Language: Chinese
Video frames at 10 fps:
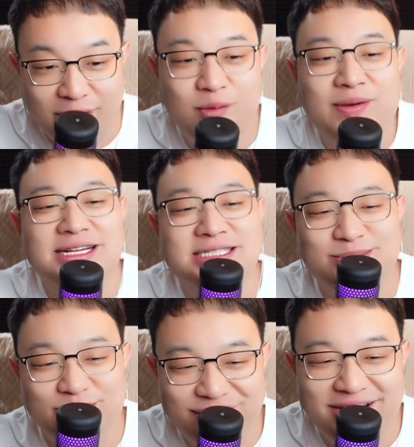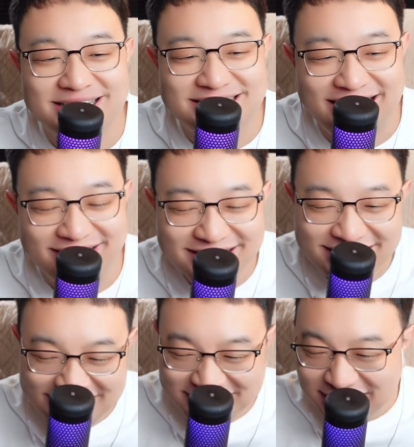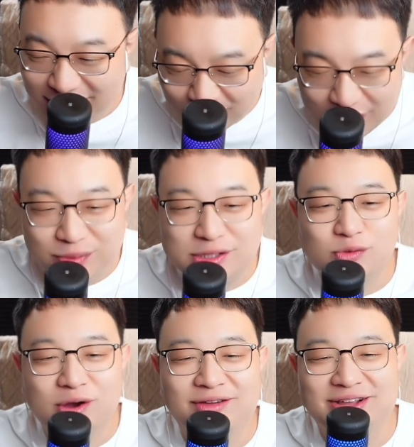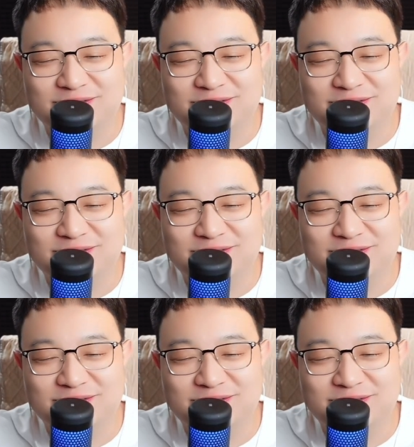完了我把那视频放一下你上回不说了吗？